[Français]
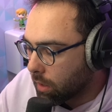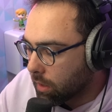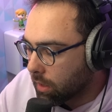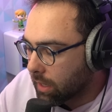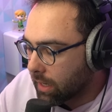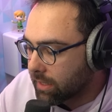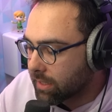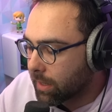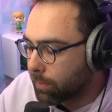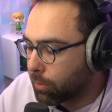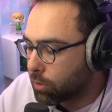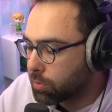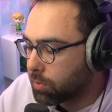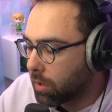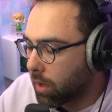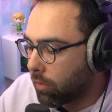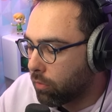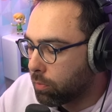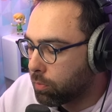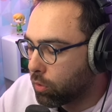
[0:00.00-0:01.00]
Grâce à pioche
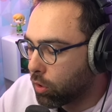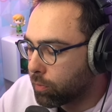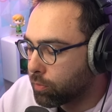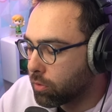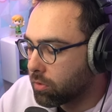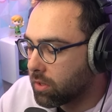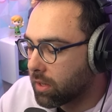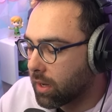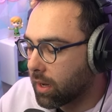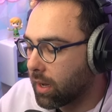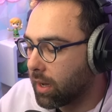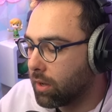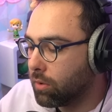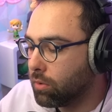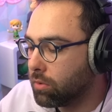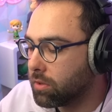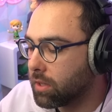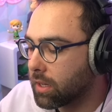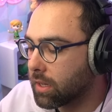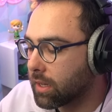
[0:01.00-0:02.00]
miracle, vous pourrez obtenir
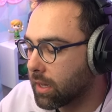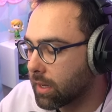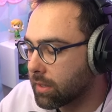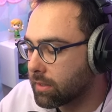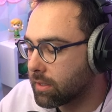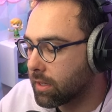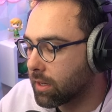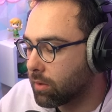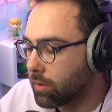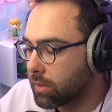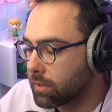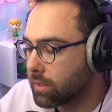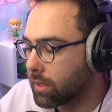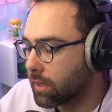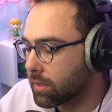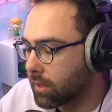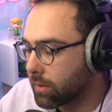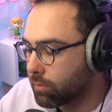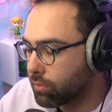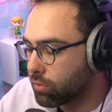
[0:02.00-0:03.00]
une des cartes tirées au hasard
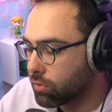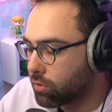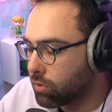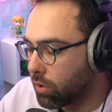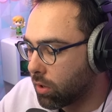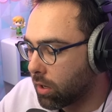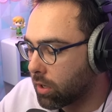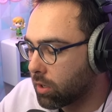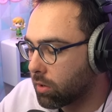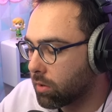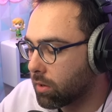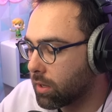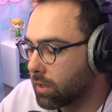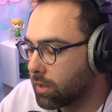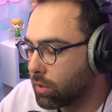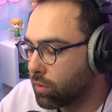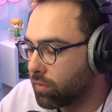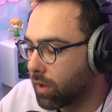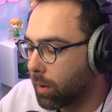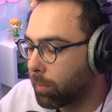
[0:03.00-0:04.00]
d'un booster ayant
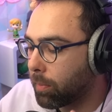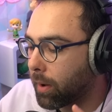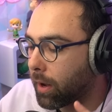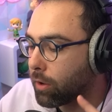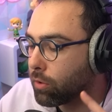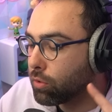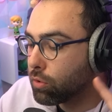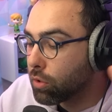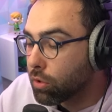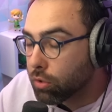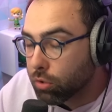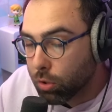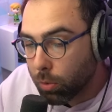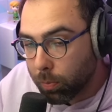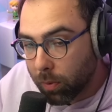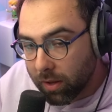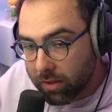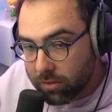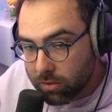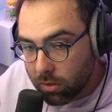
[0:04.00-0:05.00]
été ouvert par une autre
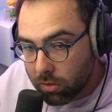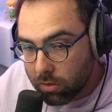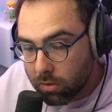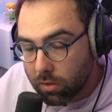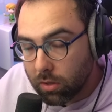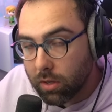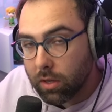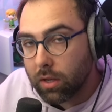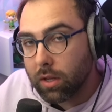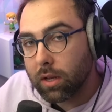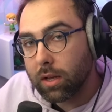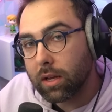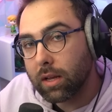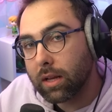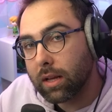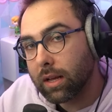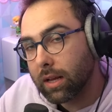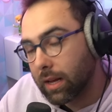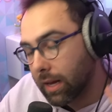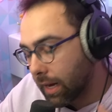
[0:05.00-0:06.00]
personne.
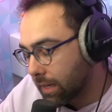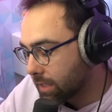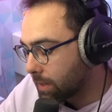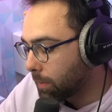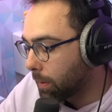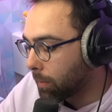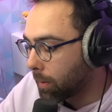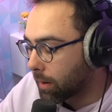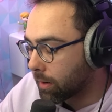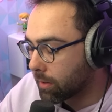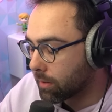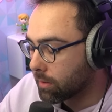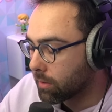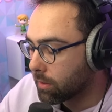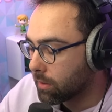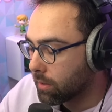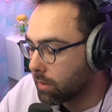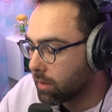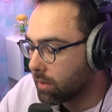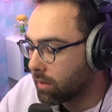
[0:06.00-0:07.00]
Ah, c'est pas mal.
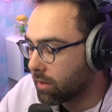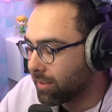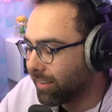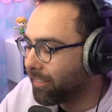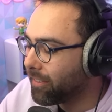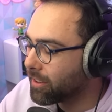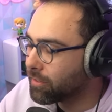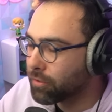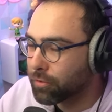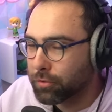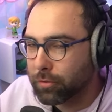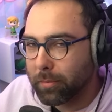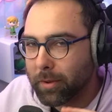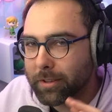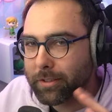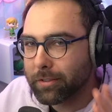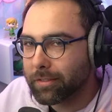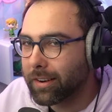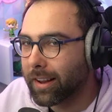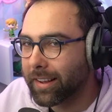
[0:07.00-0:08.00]
En fait, il faut tomber
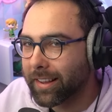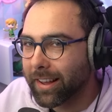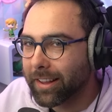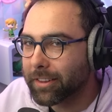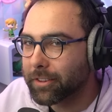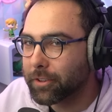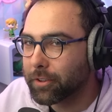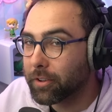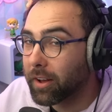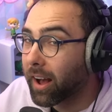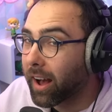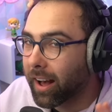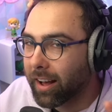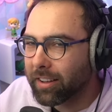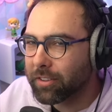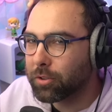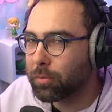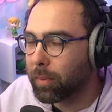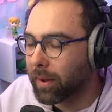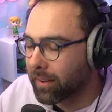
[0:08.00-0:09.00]
sur la carte euh,
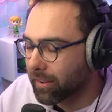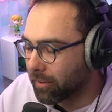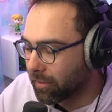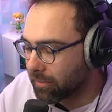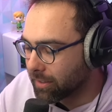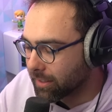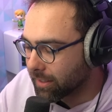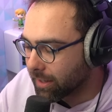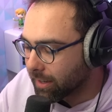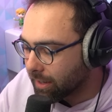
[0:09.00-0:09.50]
rare du paquet en fait.